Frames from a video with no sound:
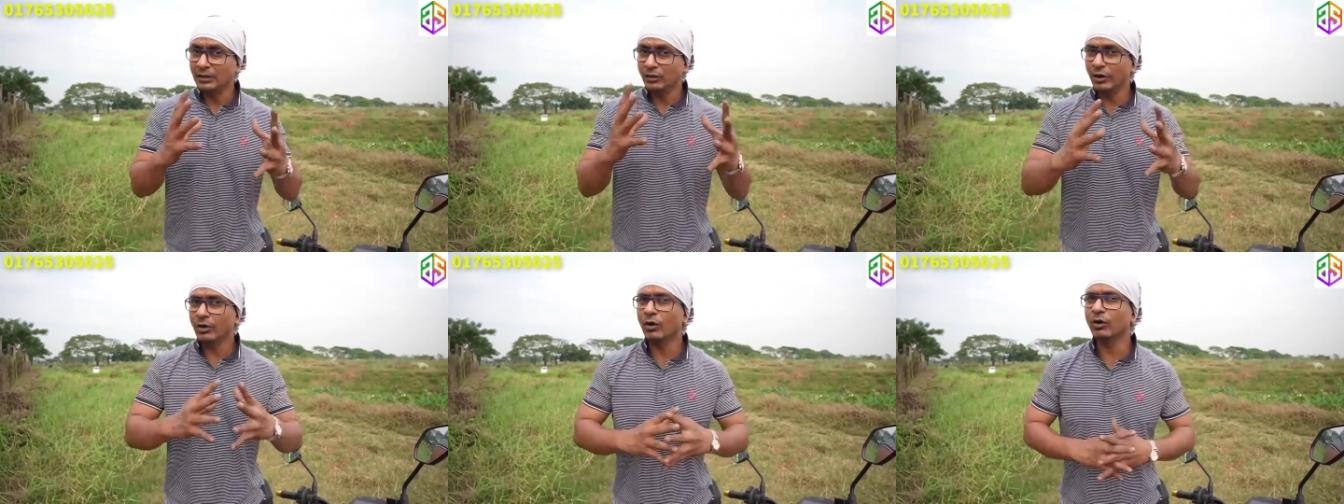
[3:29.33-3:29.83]

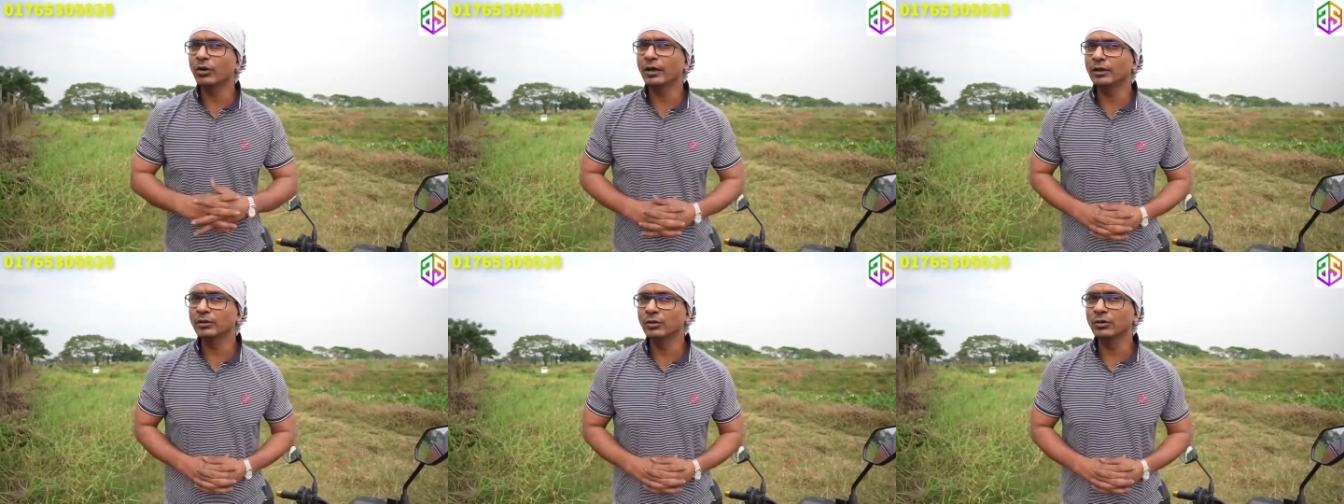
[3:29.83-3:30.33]
এই ধরনের
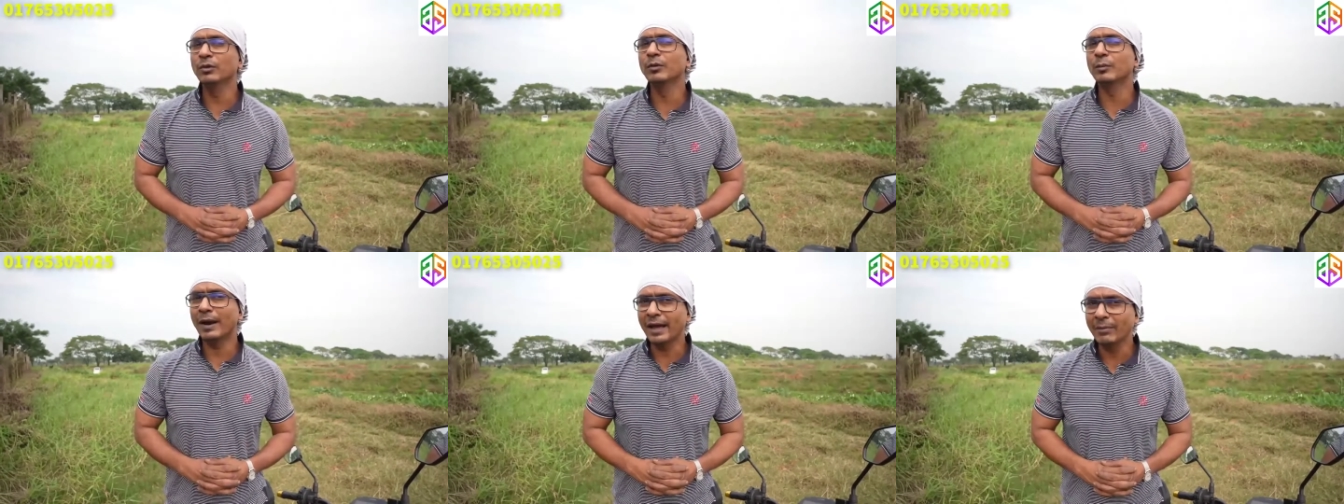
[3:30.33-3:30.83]
ঘটনা কিন্তু
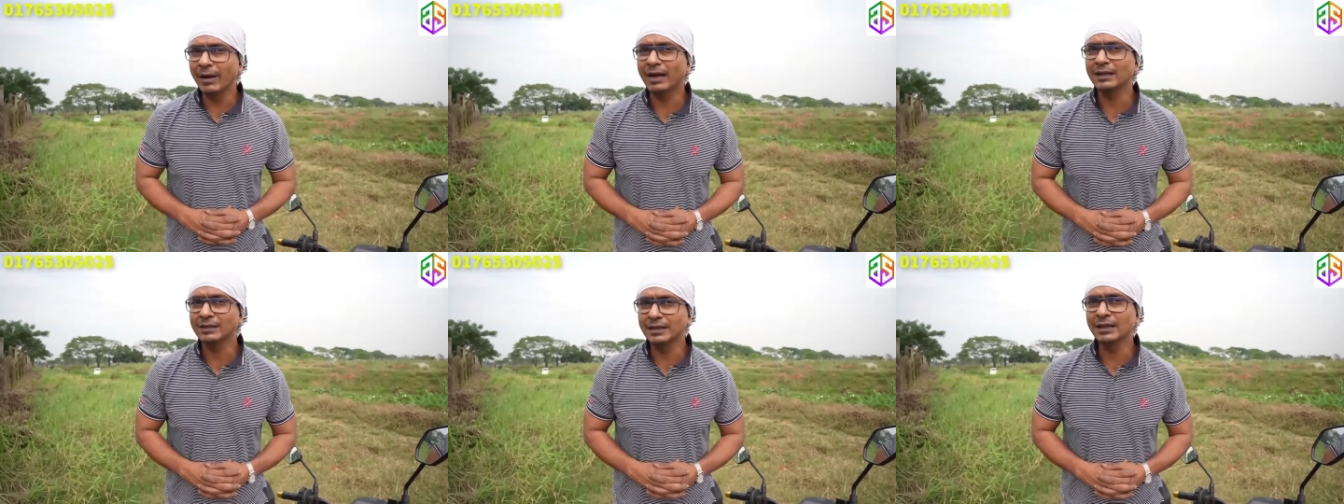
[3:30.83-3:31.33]
প্রায়
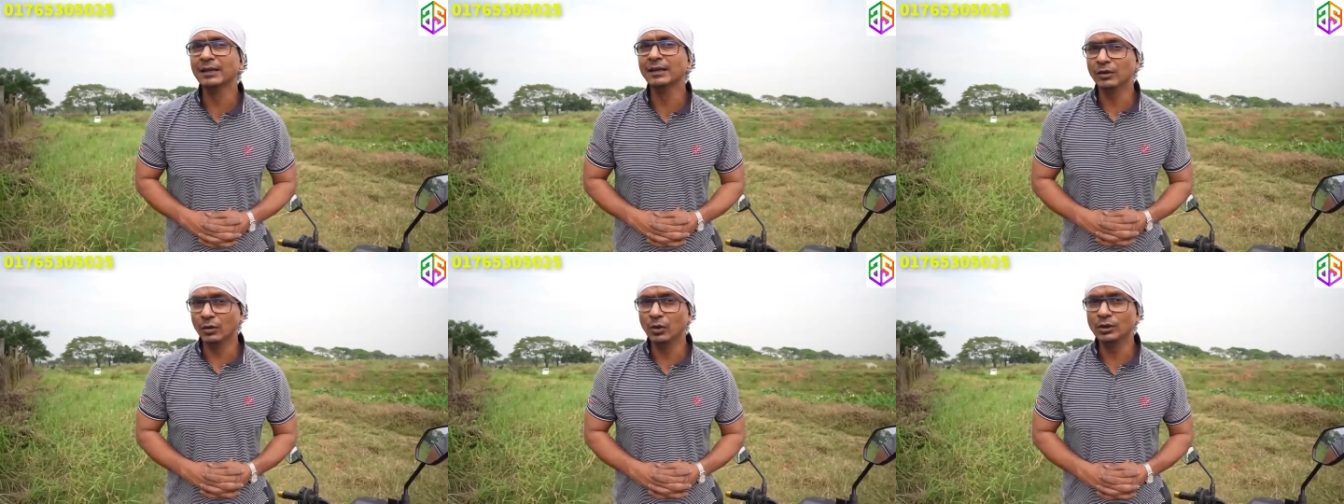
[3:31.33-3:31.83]
বাংলাদেশে
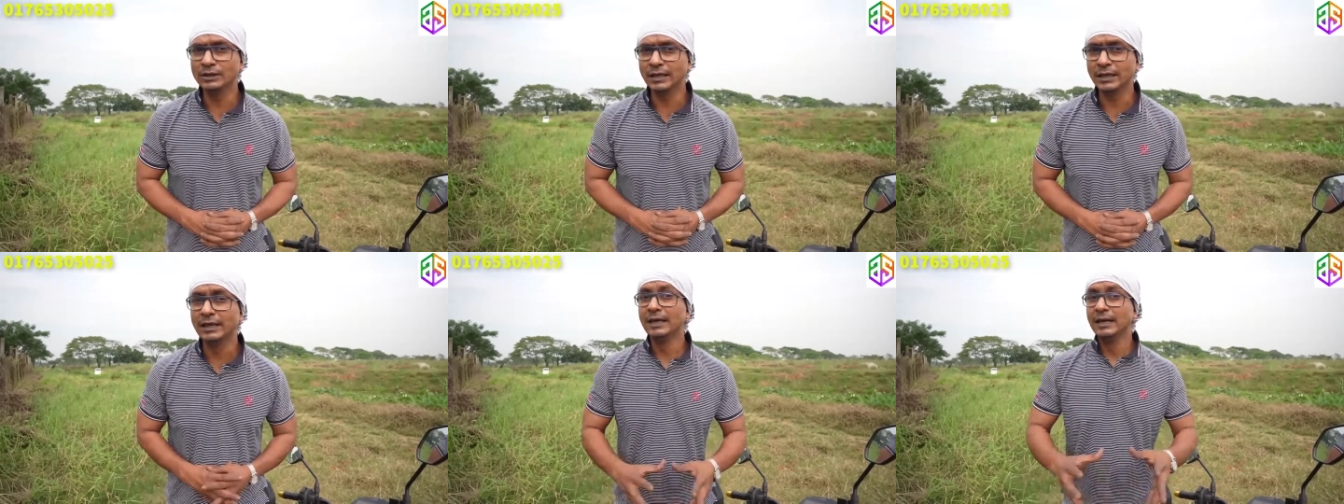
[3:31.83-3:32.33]

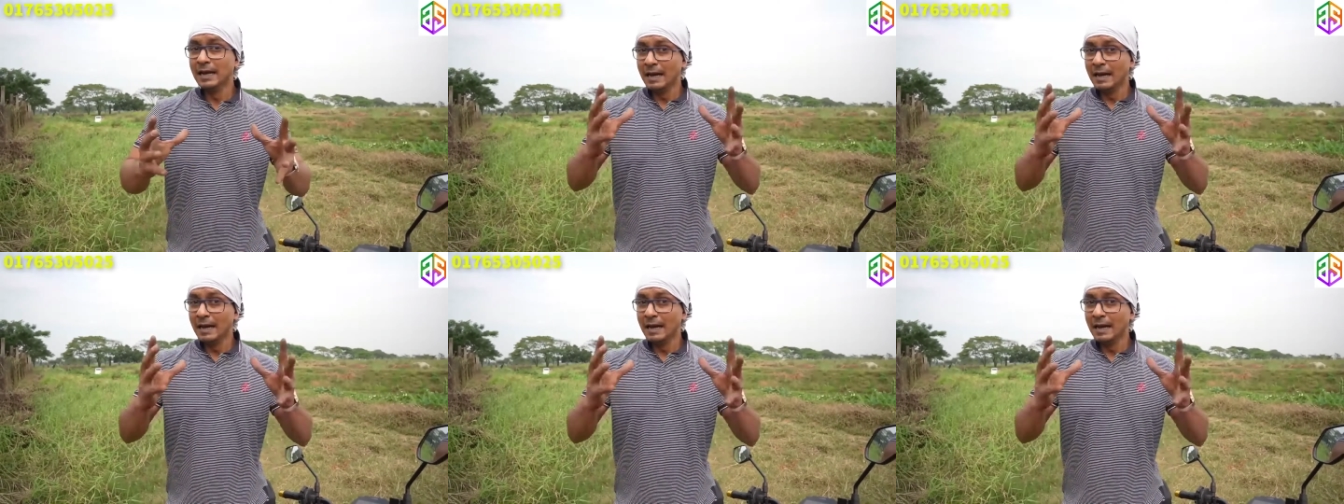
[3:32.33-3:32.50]
ঘটছে